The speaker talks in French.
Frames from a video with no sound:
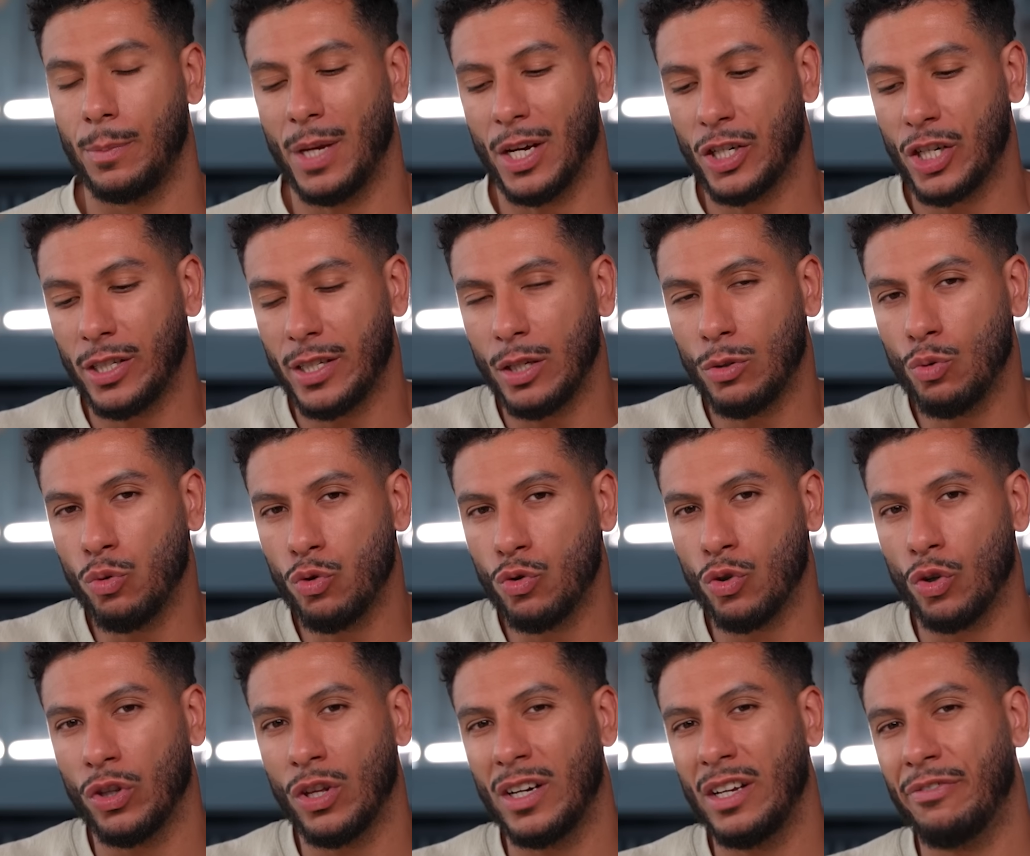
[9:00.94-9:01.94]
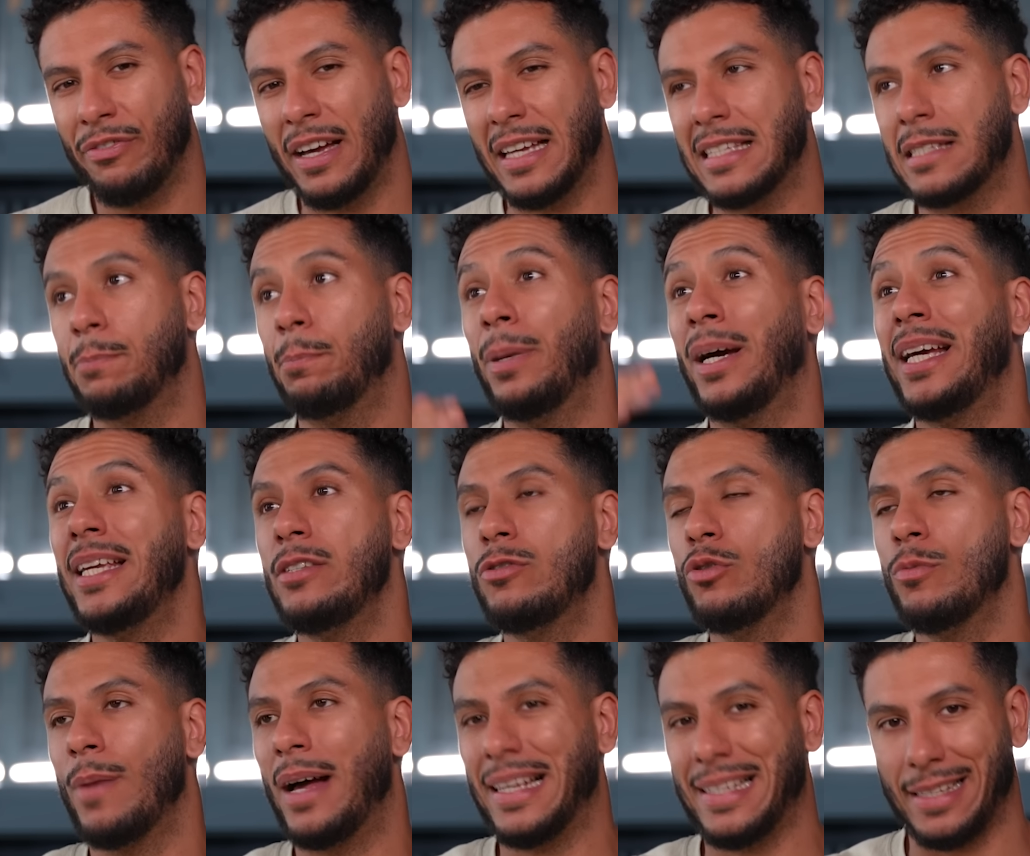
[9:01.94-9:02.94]
eh bien j'étais toujours dans les phases prise
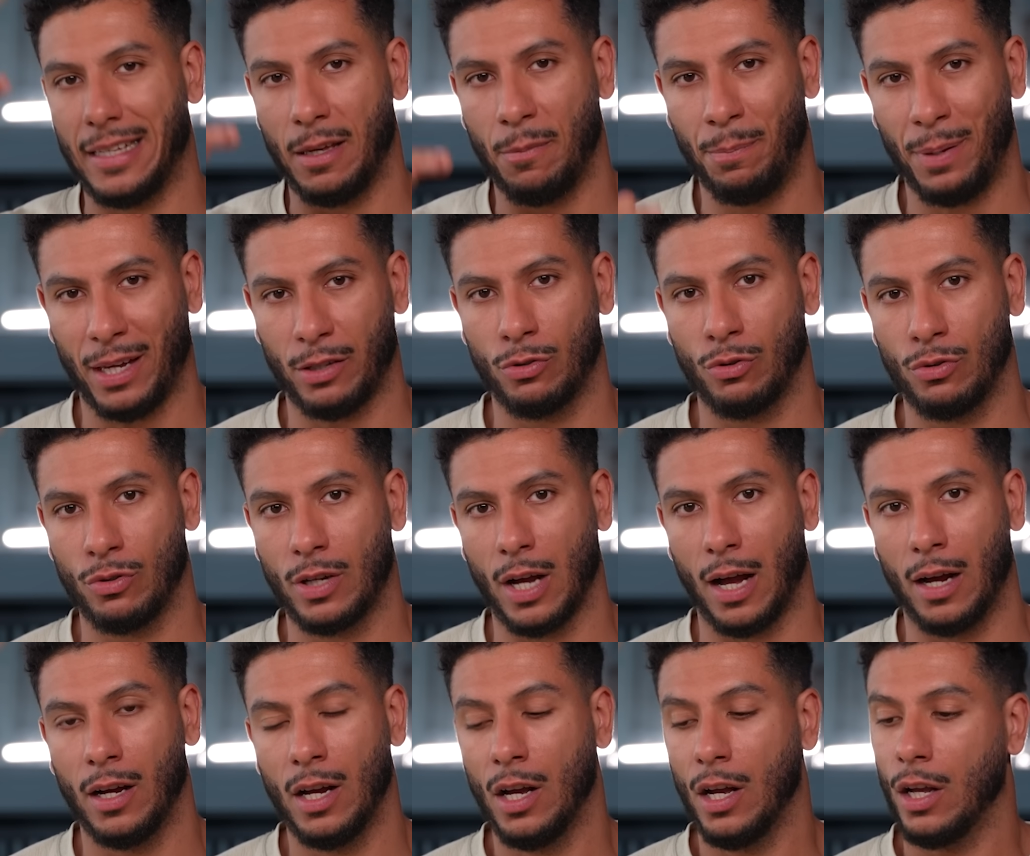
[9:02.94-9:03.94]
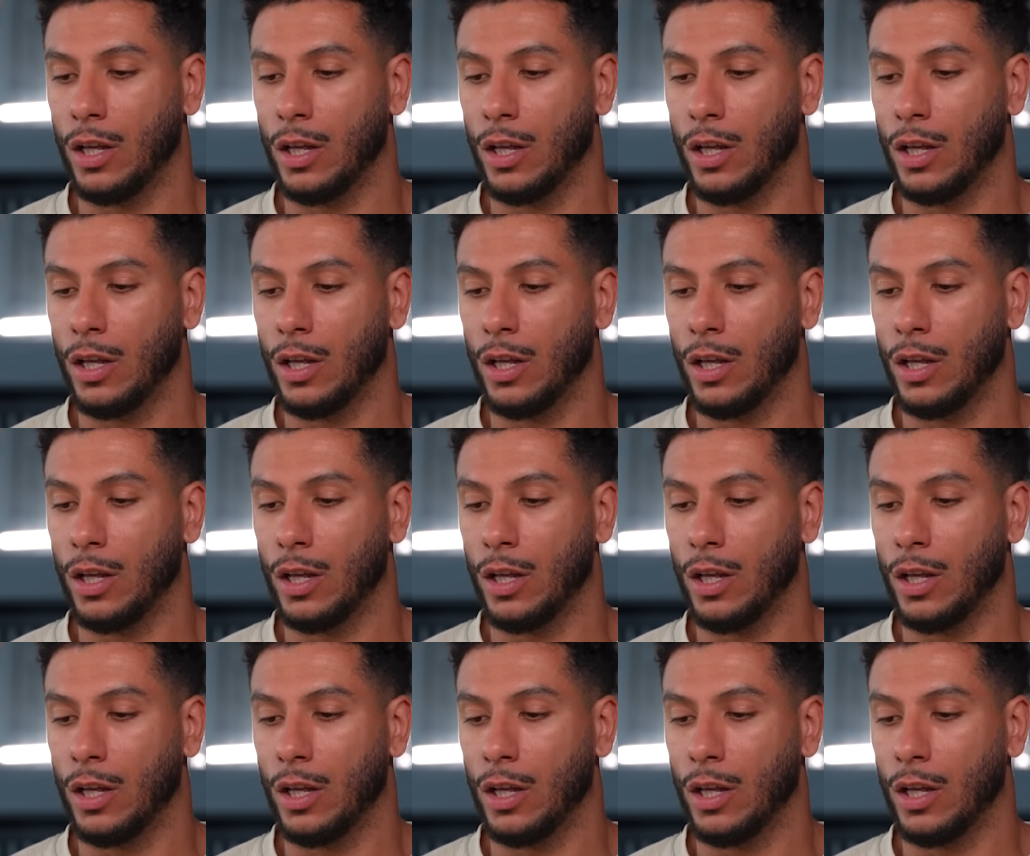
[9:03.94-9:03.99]
de masse et perte de gras.